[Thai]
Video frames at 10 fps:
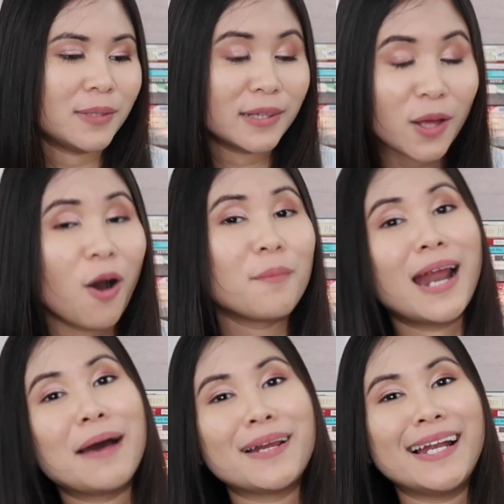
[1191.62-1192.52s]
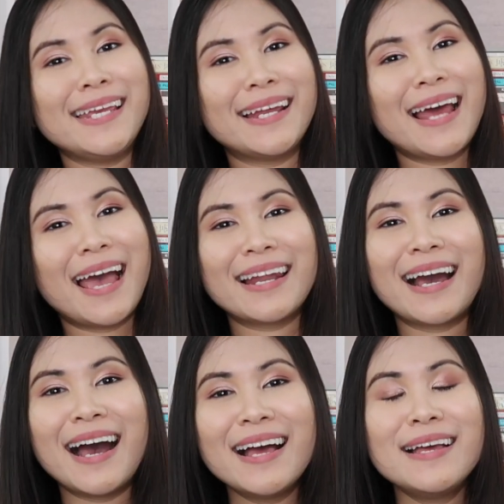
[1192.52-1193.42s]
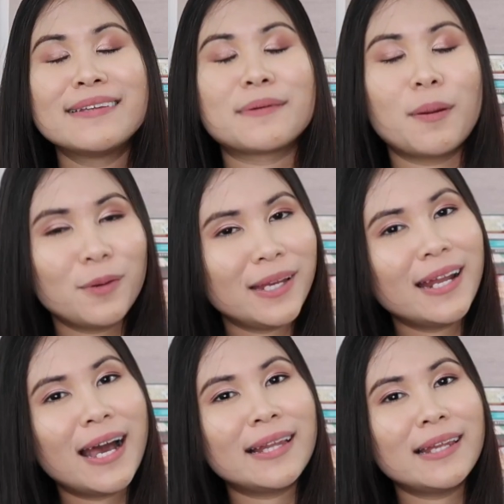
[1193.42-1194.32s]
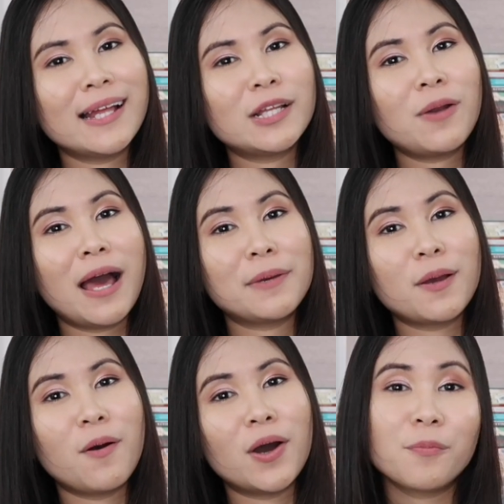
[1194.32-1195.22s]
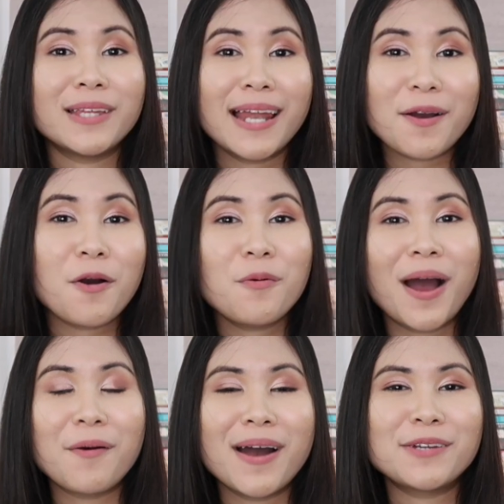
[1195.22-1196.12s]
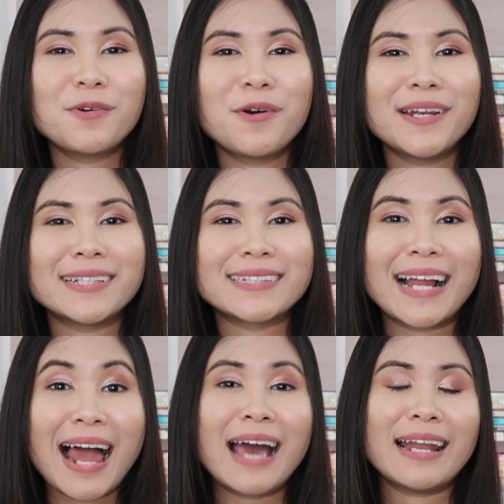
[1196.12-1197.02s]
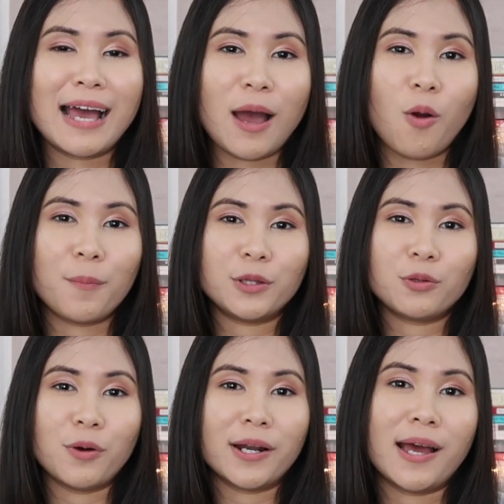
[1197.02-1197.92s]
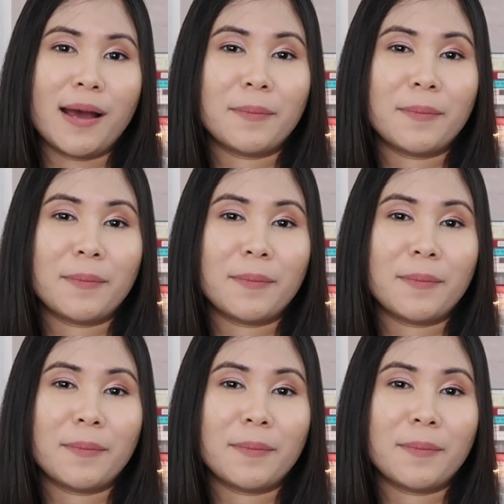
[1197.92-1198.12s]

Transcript: ติดต่อมาถามรายละเอียดได้นะคะสำหรับวันนี้นะคะตีน่าต้องลาไปก่อนตีน่าก็ก็หวังว่าทุกคนเนี่ยจะกล้านะคะ ออกไปตรวจ